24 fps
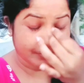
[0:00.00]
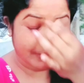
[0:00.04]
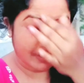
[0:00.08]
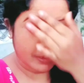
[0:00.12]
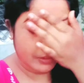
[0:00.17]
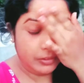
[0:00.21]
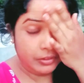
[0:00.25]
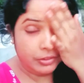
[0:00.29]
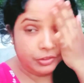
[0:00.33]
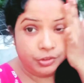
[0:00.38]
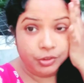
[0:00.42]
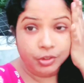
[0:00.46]

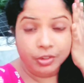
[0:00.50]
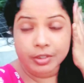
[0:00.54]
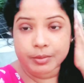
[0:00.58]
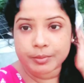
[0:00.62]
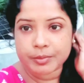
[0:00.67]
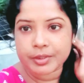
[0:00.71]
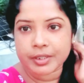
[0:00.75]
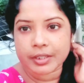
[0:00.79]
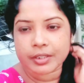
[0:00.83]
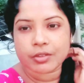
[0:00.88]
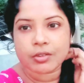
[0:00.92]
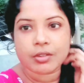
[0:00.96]
দেখো চোখে
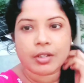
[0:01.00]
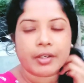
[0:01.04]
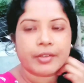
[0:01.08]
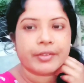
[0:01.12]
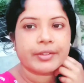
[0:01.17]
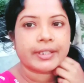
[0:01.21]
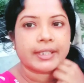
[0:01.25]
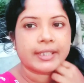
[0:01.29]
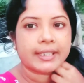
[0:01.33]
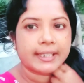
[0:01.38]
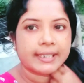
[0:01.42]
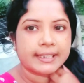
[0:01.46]
মুখে ধুলা
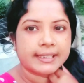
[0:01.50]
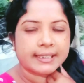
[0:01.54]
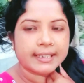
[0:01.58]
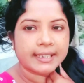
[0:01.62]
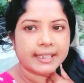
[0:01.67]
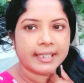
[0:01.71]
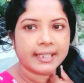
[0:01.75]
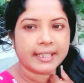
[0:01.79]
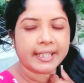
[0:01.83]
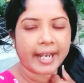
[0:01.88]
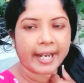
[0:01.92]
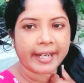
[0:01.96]
ঢুকে যাচ্ছে
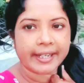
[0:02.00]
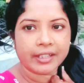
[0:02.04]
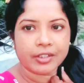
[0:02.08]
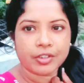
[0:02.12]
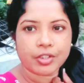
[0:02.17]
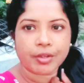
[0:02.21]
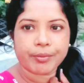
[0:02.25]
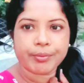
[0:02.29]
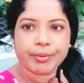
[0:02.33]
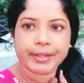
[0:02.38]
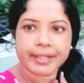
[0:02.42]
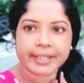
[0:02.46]

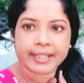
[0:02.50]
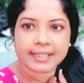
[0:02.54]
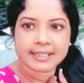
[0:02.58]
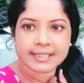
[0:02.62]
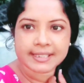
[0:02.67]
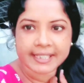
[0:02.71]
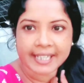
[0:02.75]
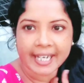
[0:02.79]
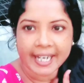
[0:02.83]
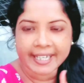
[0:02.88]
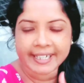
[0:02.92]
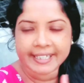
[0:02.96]
কারেন্ট অফ হয়ে
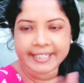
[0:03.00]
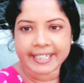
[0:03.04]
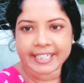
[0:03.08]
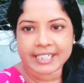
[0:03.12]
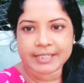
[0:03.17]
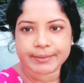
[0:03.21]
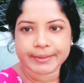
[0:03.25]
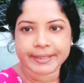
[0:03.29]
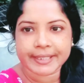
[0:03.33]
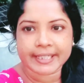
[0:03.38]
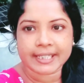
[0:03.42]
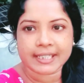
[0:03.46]
যাচ্ছে কারেন্ট
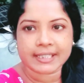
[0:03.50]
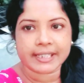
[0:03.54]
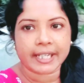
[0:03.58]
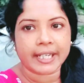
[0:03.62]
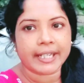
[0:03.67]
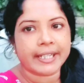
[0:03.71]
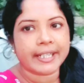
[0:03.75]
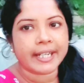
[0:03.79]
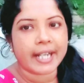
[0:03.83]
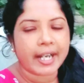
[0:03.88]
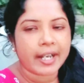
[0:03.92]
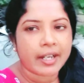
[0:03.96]
আসবে কিনা
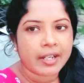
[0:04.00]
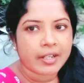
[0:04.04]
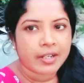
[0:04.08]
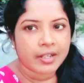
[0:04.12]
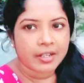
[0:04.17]
জানি না